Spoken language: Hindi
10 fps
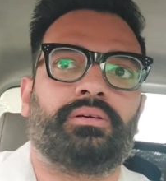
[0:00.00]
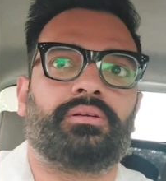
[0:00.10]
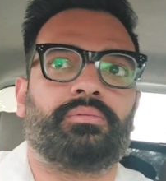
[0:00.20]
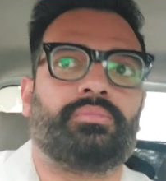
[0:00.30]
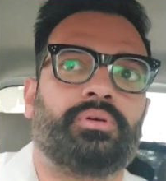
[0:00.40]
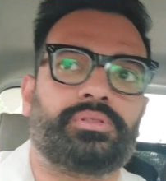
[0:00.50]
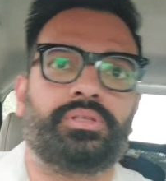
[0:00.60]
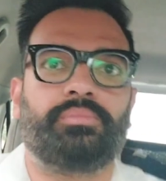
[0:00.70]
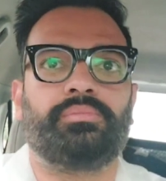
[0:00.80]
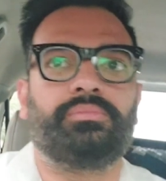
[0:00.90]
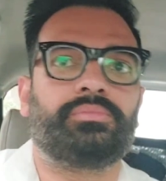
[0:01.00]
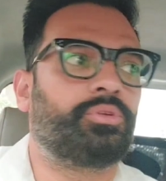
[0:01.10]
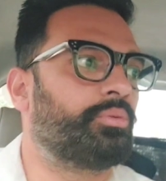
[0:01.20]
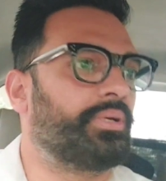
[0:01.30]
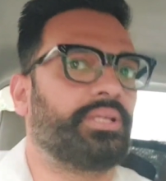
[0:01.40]
और मौसम
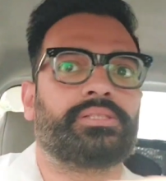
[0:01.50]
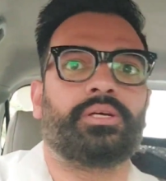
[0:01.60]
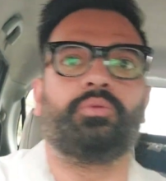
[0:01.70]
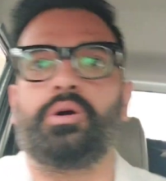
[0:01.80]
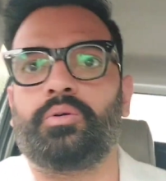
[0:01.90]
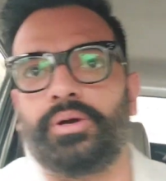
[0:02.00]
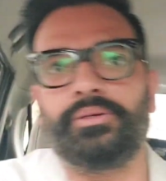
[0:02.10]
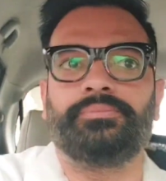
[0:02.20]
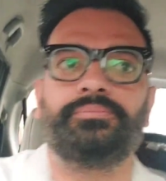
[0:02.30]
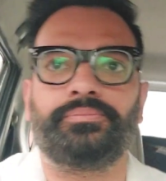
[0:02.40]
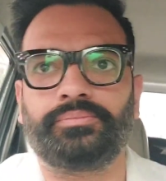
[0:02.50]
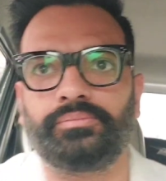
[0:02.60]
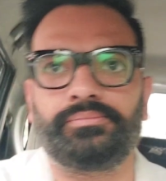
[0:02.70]
तो बढ़िया सा हुआ हुआ है